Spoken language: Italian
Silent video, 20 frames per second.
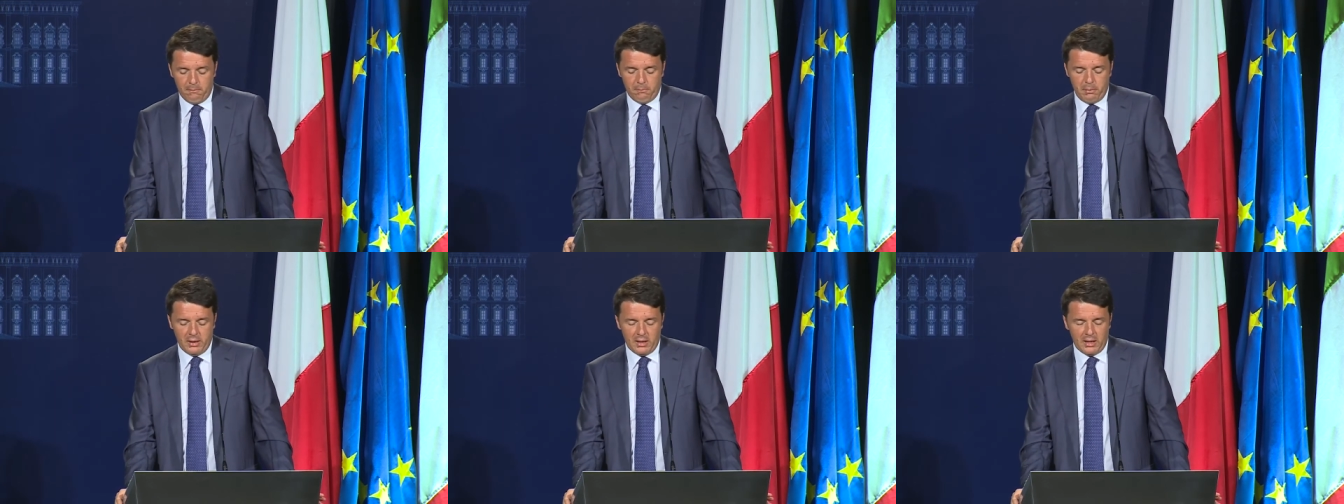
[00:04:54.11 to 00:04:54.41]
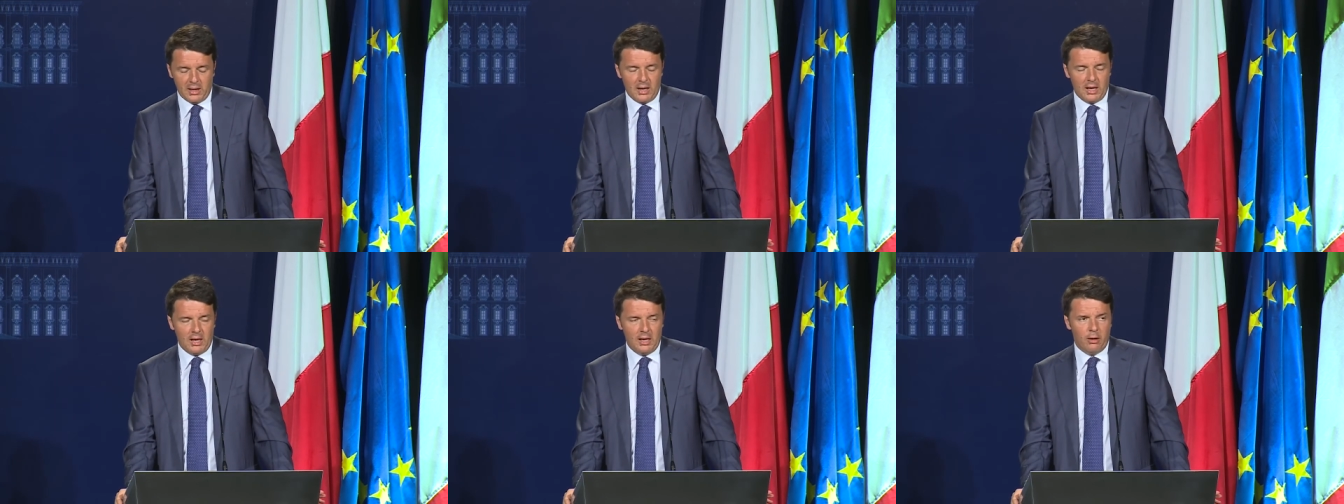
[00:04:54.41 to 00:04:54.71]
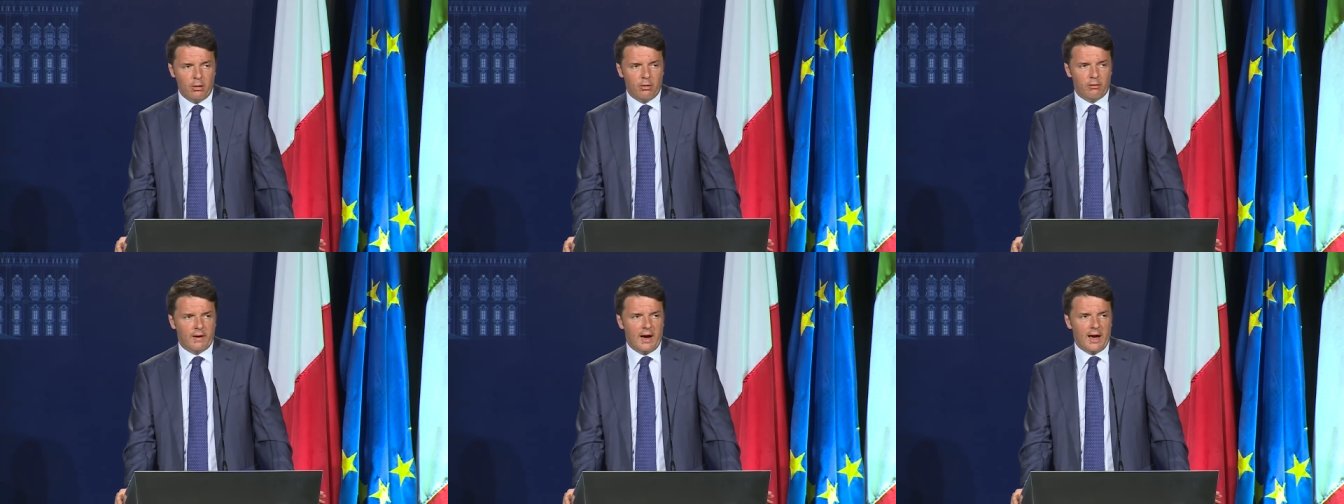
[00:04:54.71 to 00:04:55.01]
per
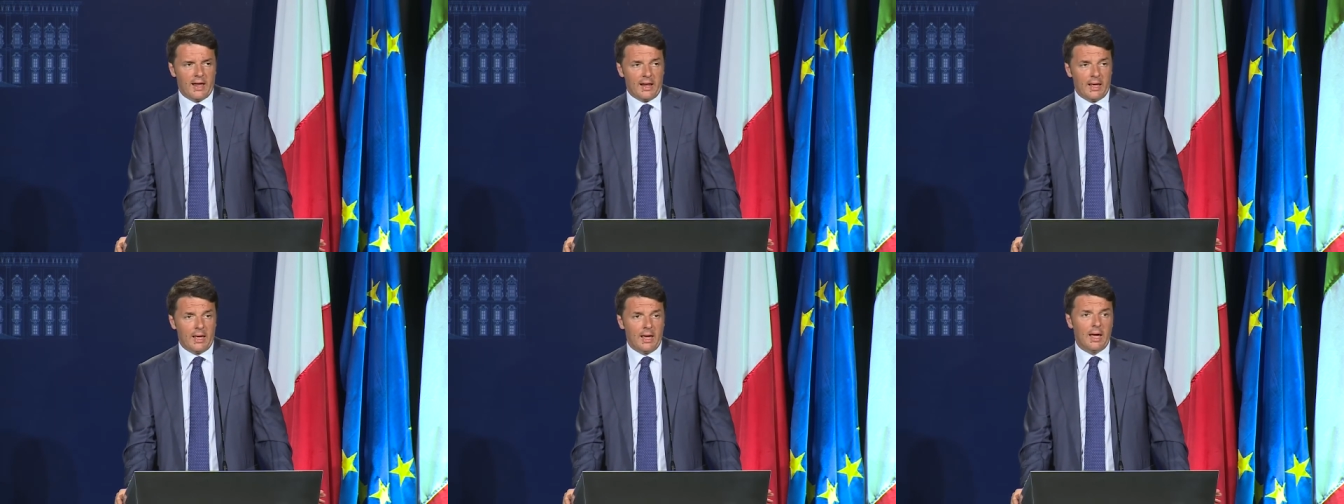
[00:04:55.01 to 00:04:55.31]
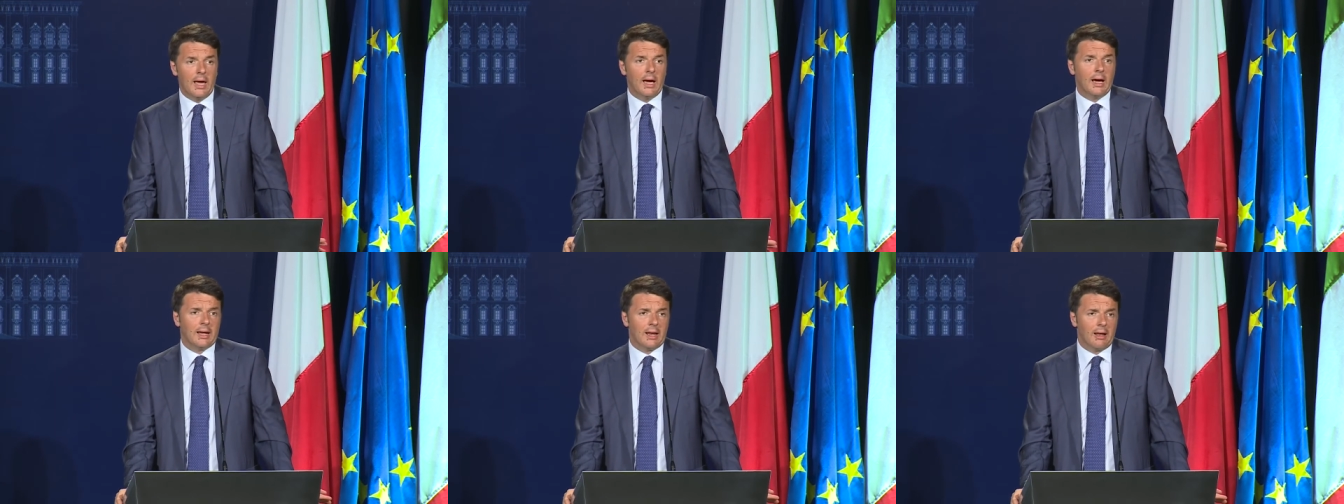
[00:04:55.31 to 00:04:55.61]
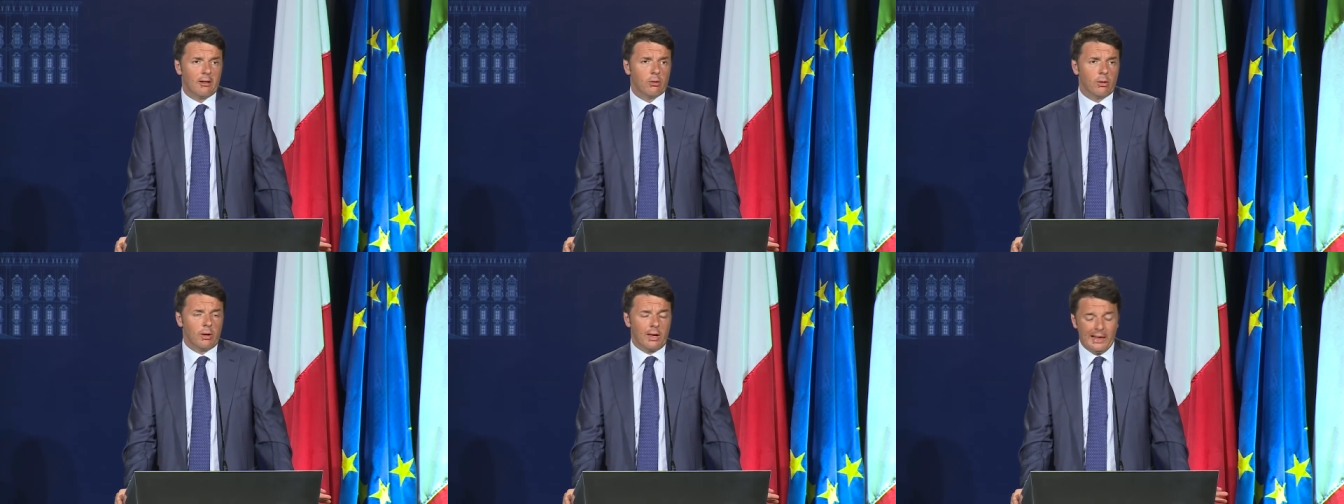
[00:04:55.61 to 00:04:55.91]
innovare e
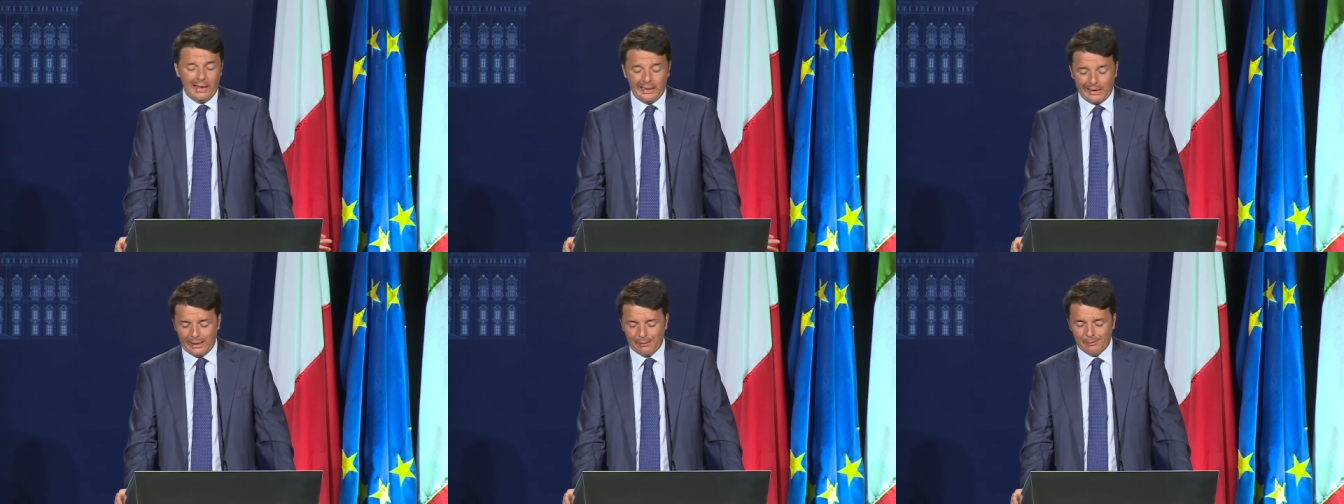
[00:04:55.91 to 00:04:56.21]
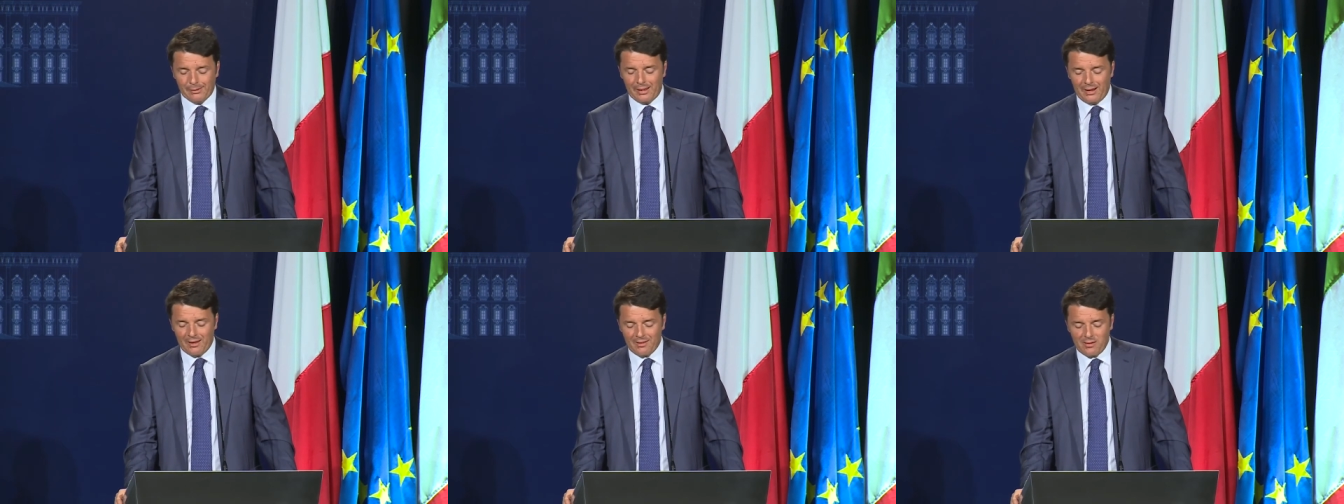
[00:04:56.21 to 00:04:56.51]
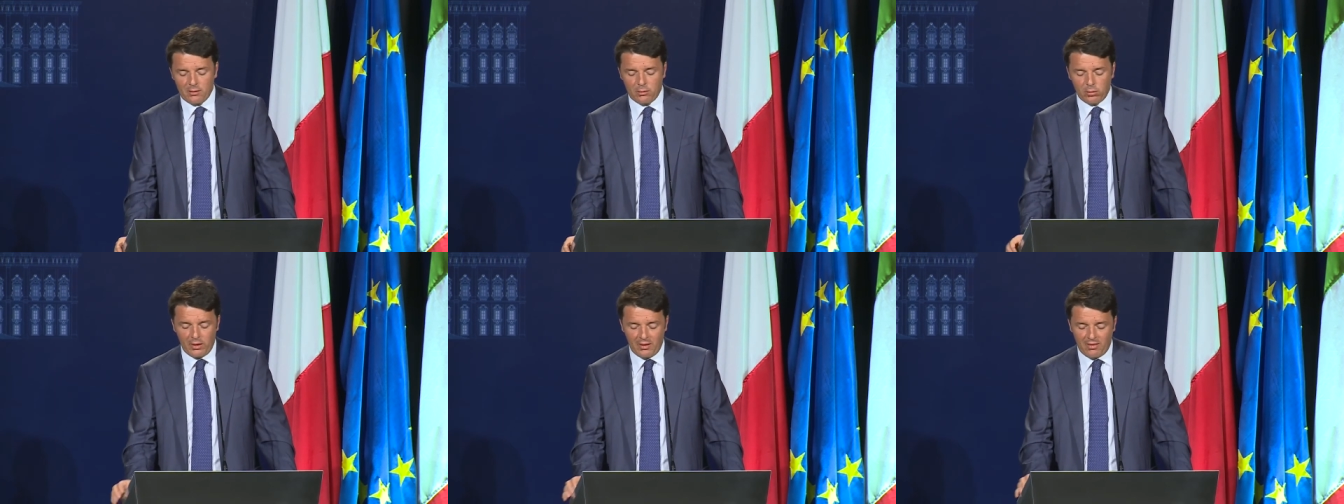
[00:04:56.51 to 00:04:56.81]
credo che il tema della
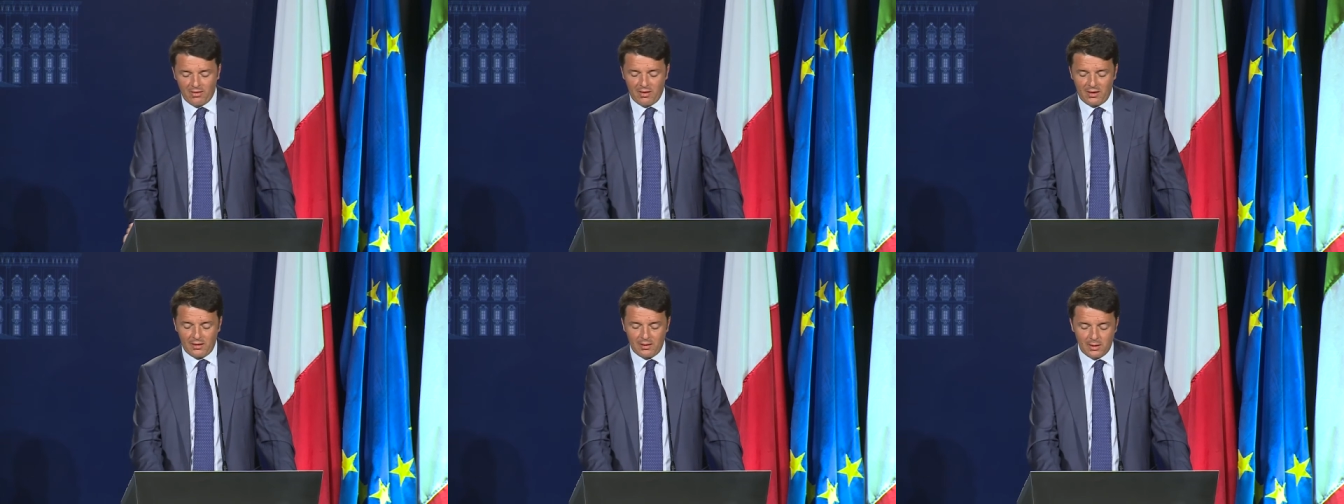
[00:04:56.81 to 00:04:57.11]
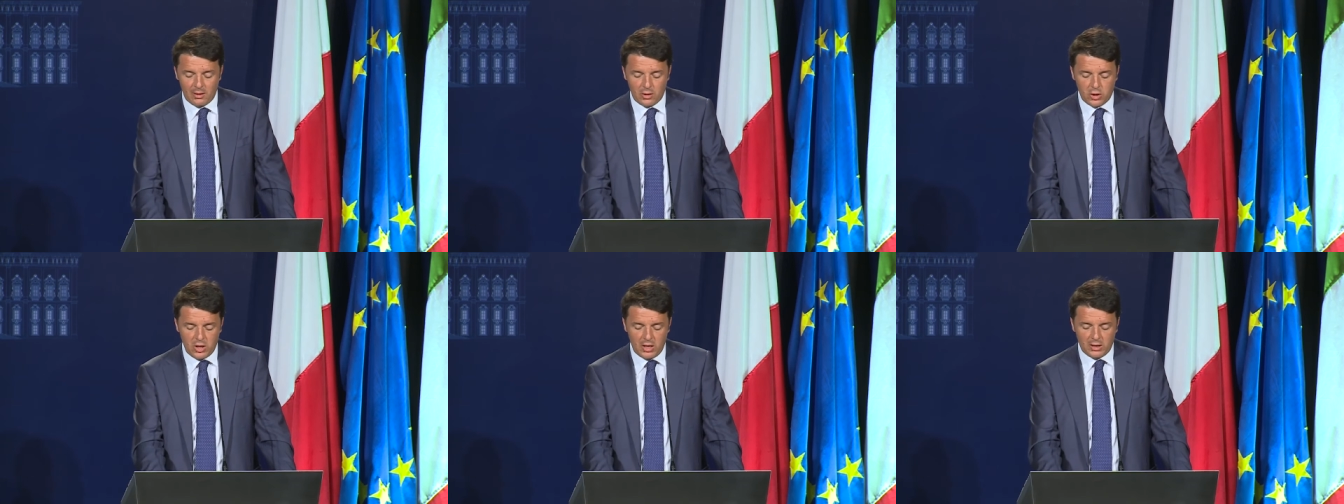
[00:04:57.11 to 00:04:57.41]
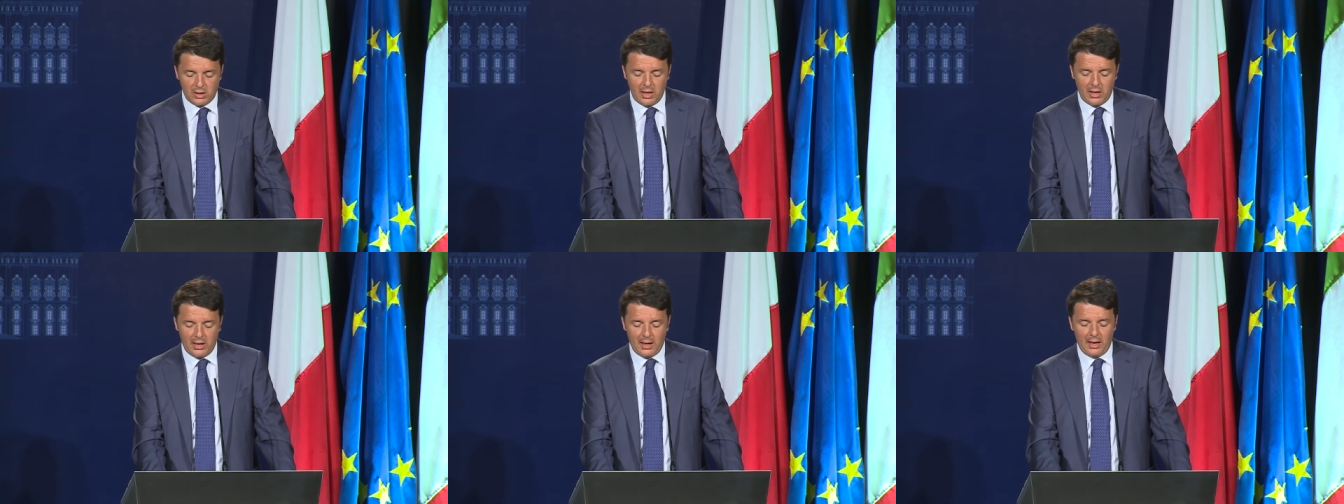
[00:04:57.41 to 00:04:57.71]
sicurezza
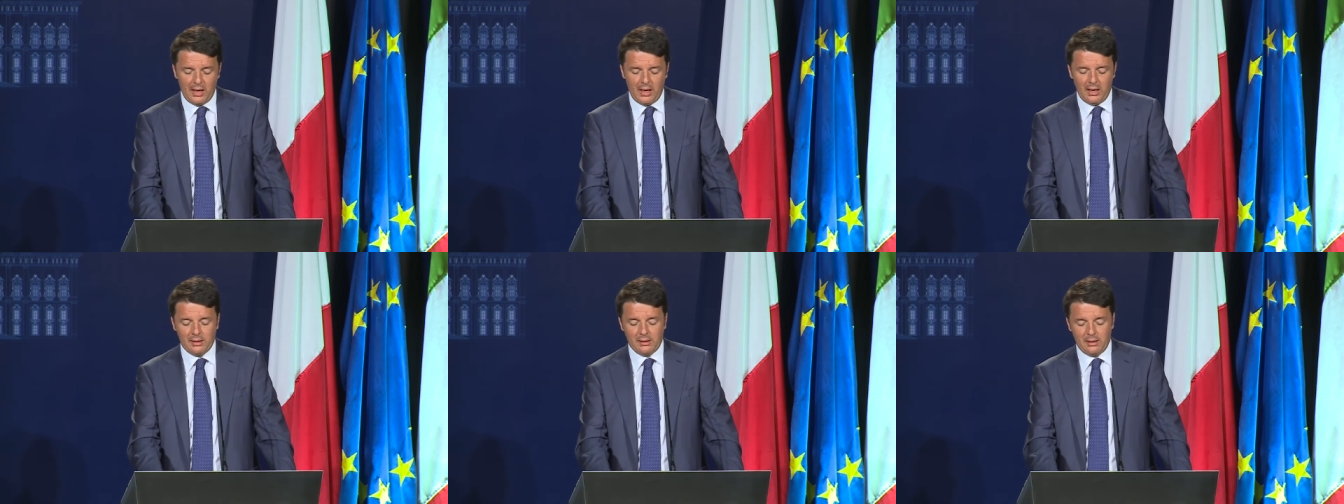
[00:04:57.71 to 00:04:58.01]
energetica